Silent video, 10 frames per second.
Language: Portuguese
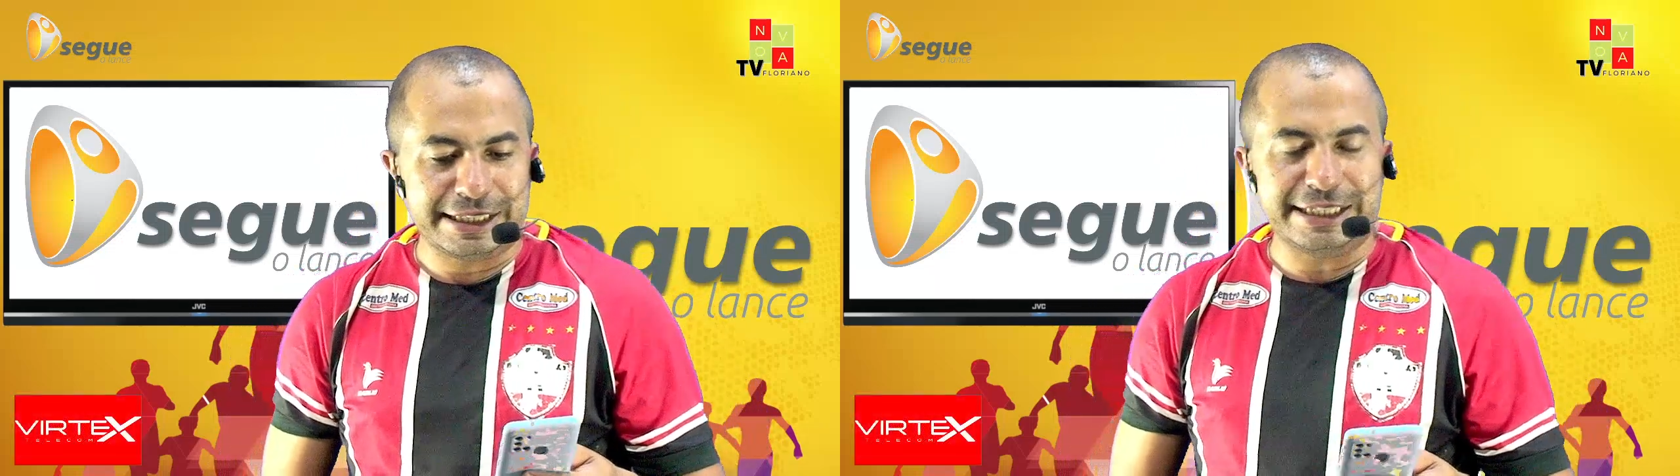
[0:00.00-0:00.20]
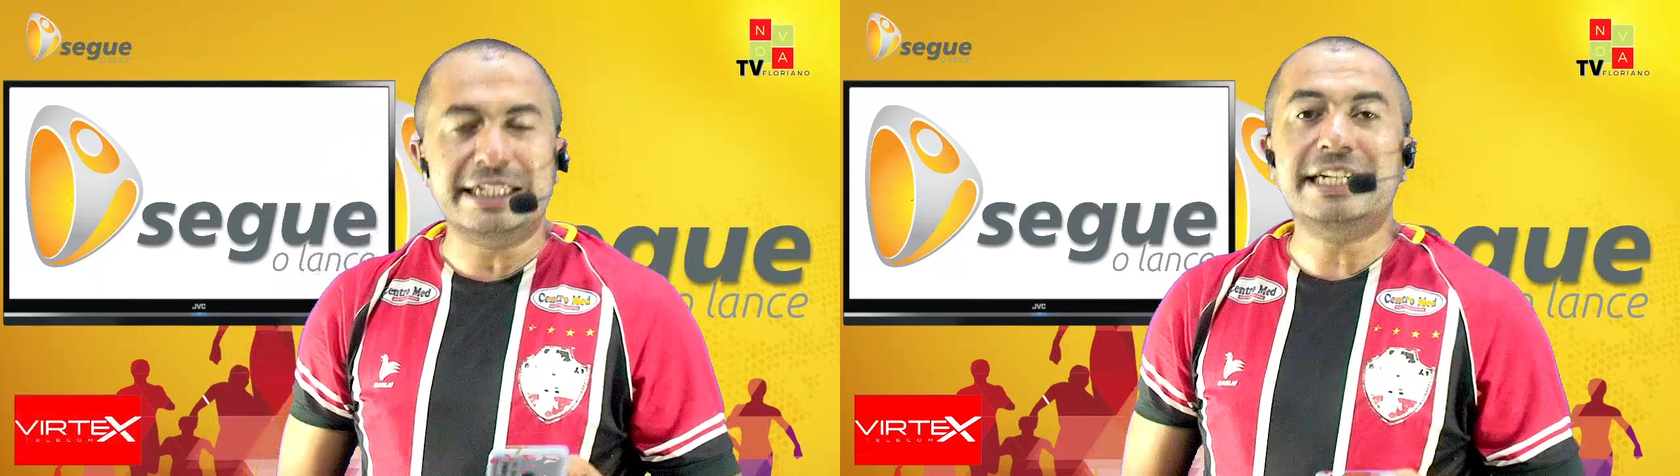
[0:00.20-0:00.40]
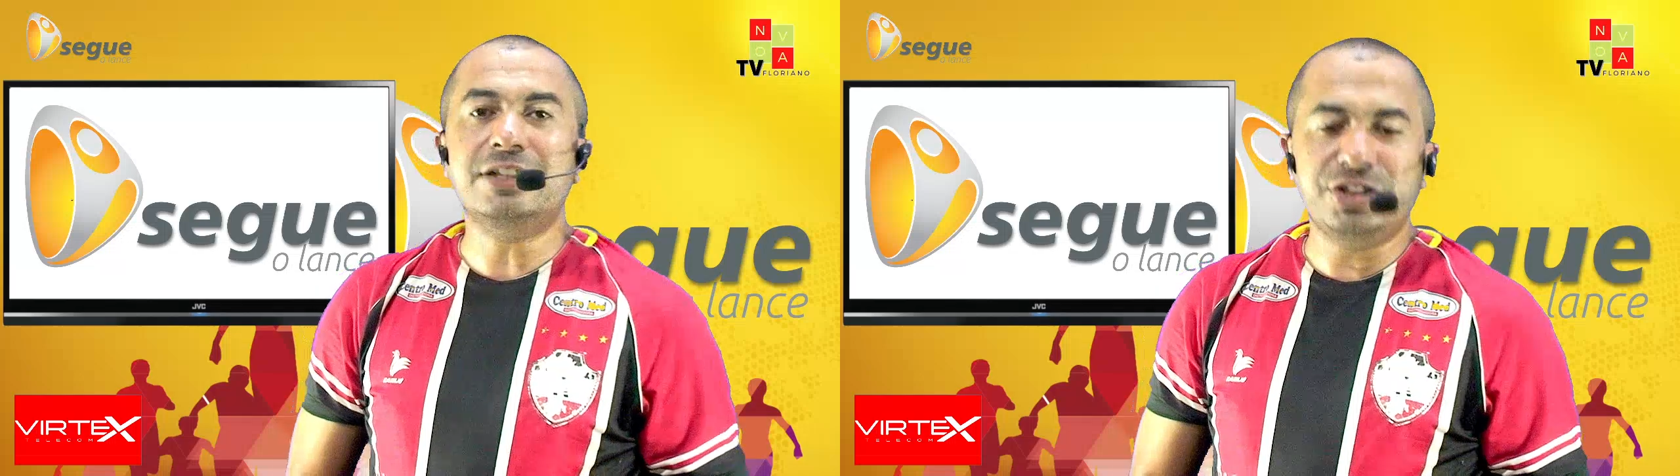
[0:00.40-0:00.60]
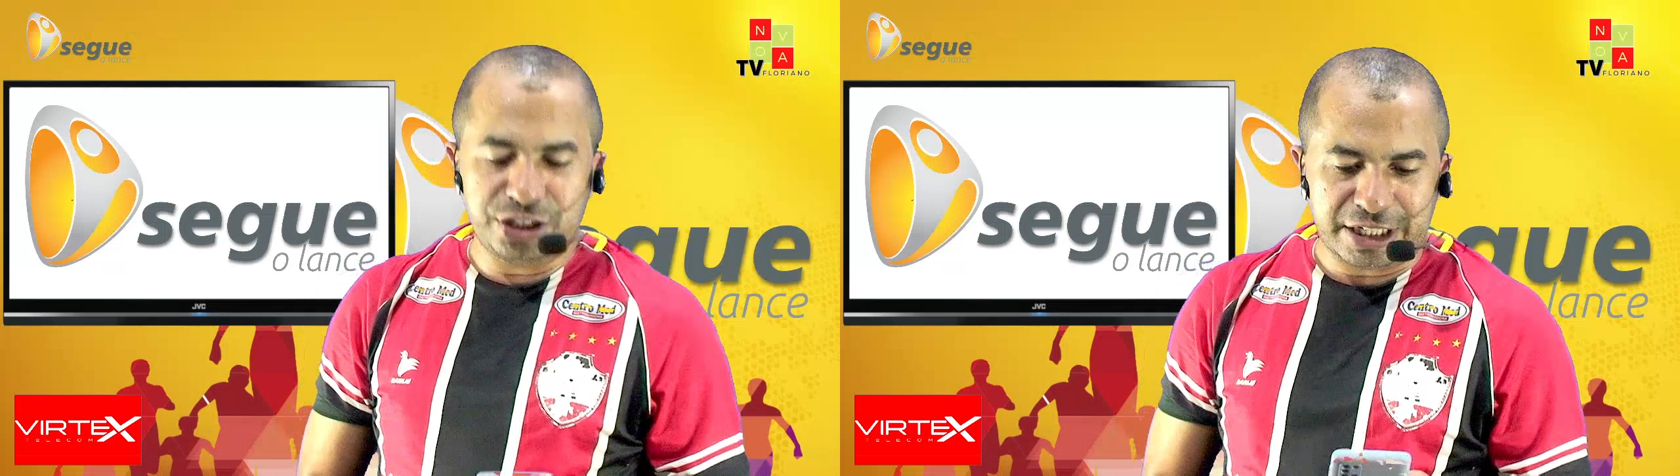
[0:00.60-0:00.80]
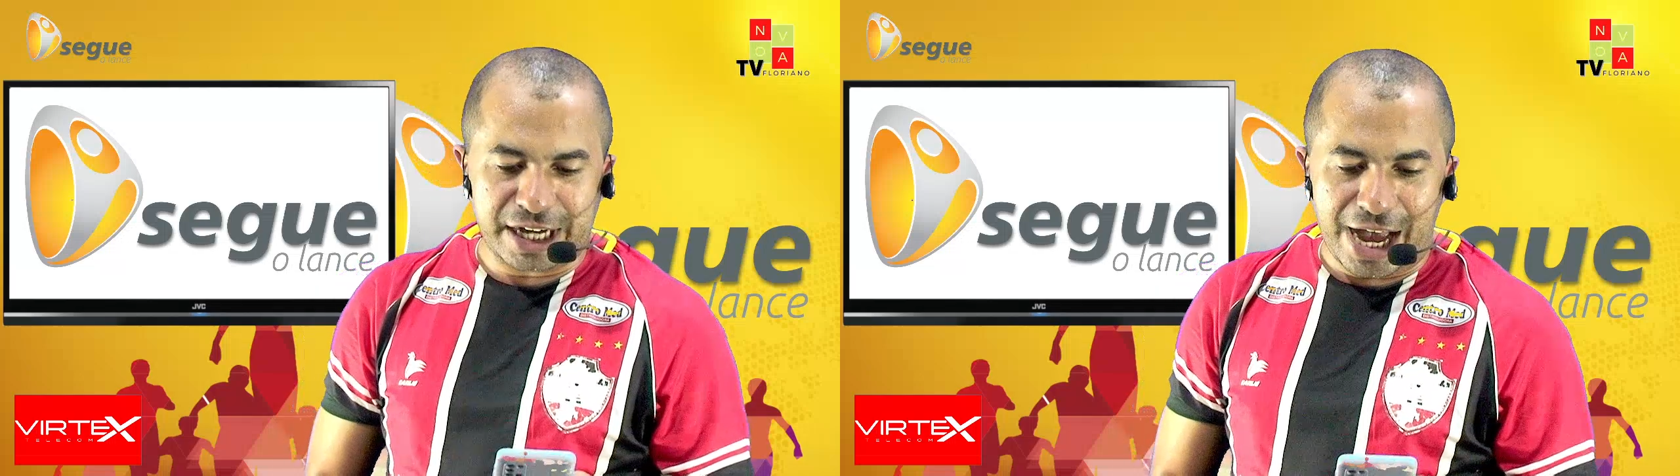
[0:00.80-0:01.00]
de
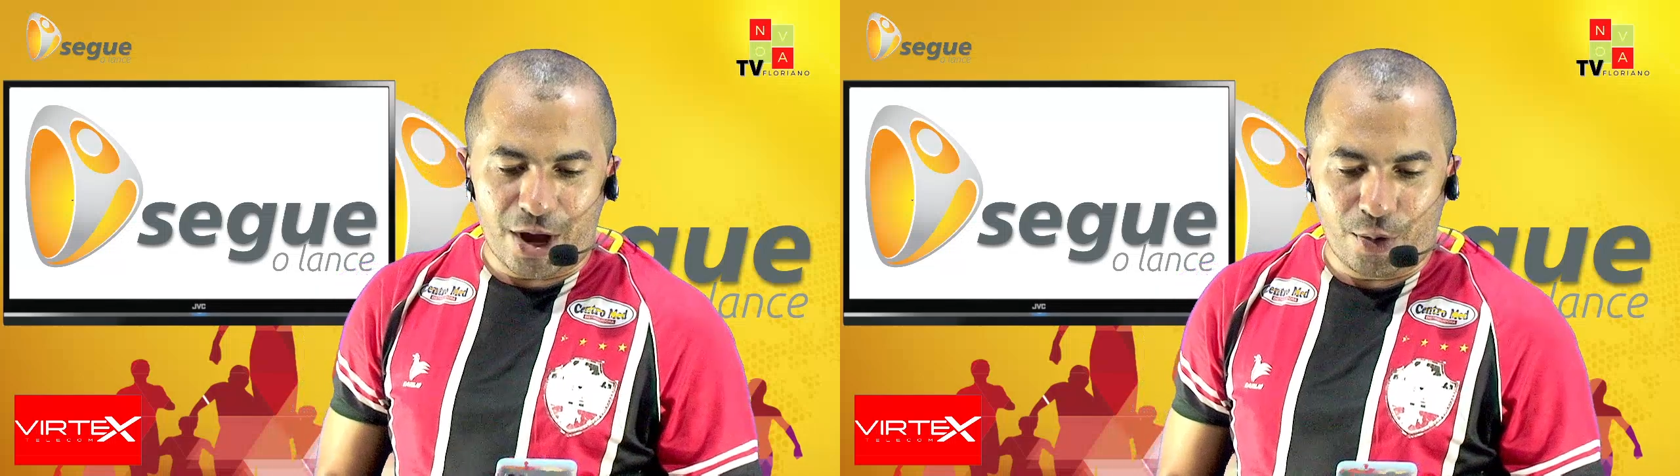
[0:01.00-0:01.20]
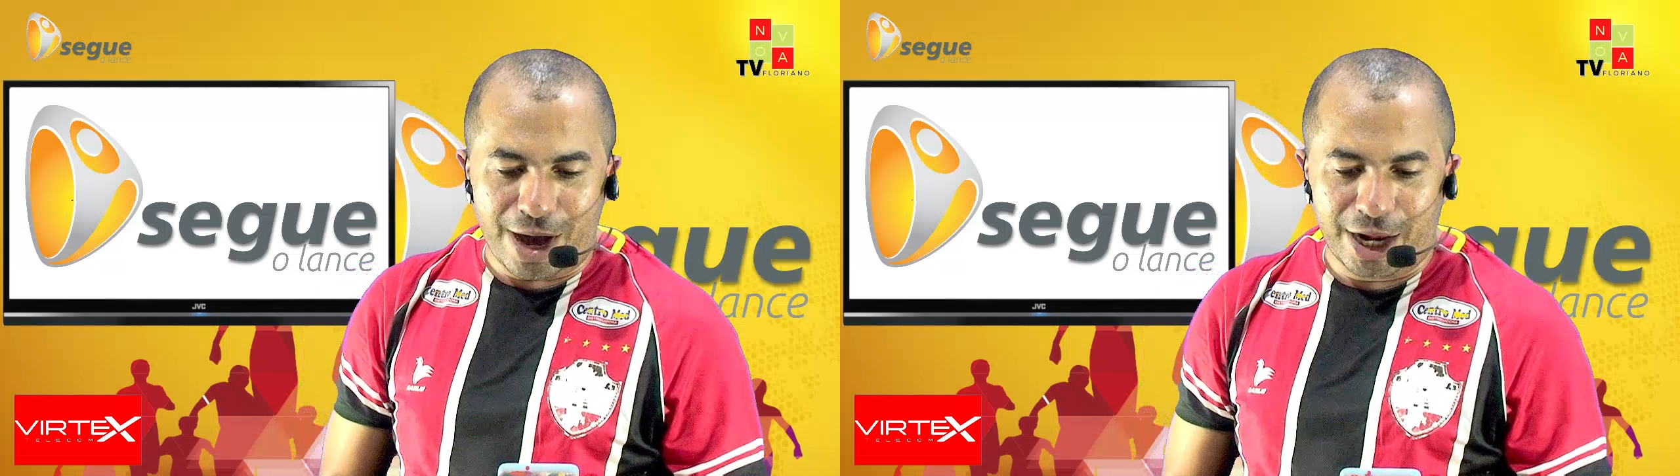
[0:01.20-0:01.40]
Angical.